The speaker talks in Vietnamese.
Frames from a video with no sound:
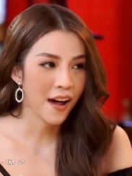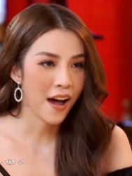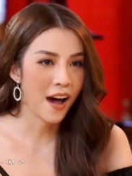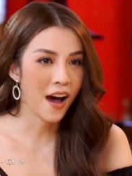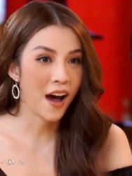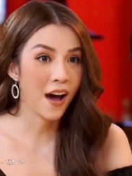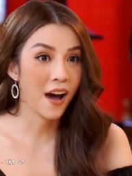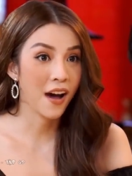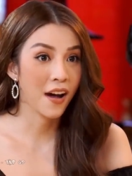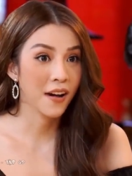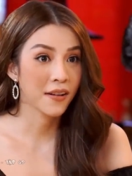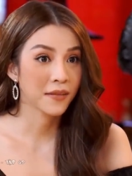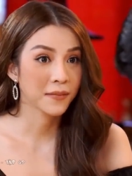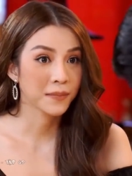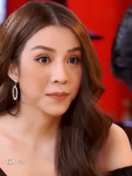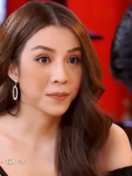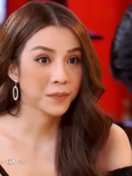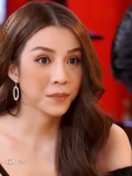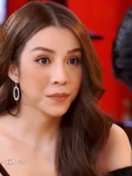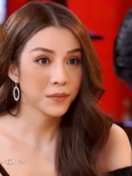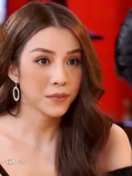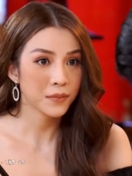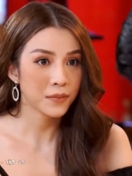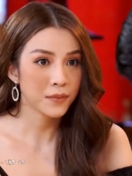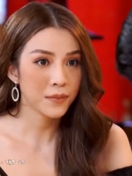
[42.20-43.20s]
à
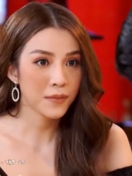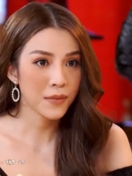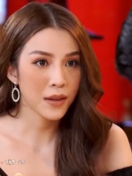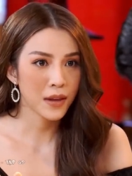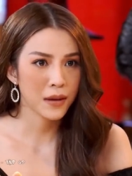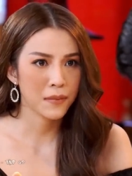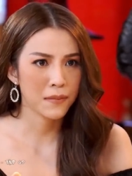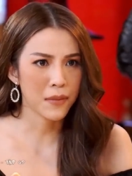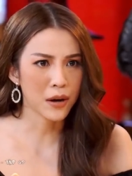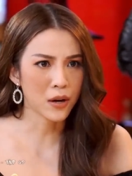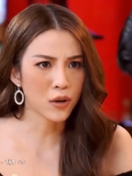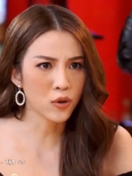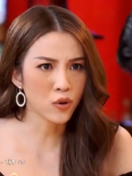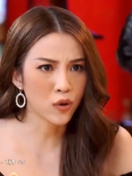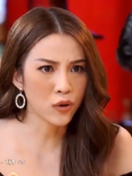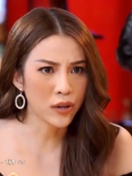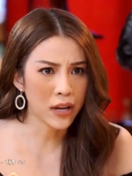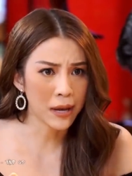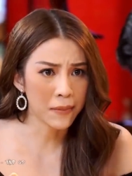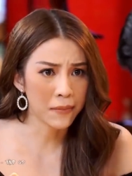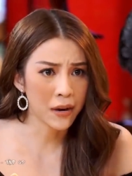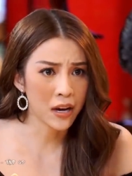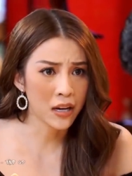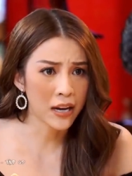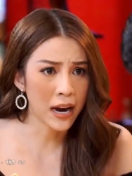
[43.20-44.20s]
mà có chuyện này
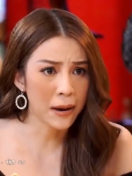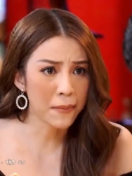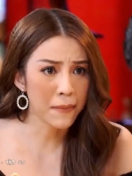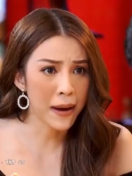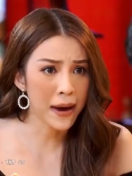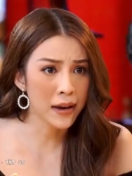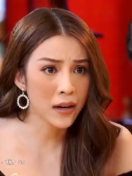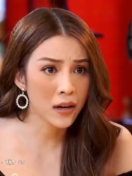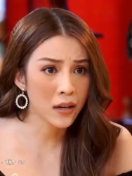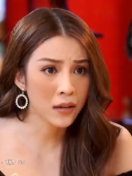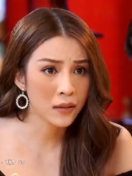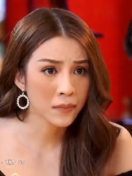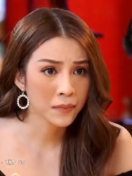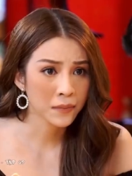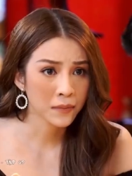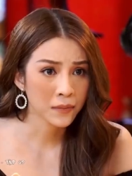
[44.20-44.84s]
em hơi thắc mắc á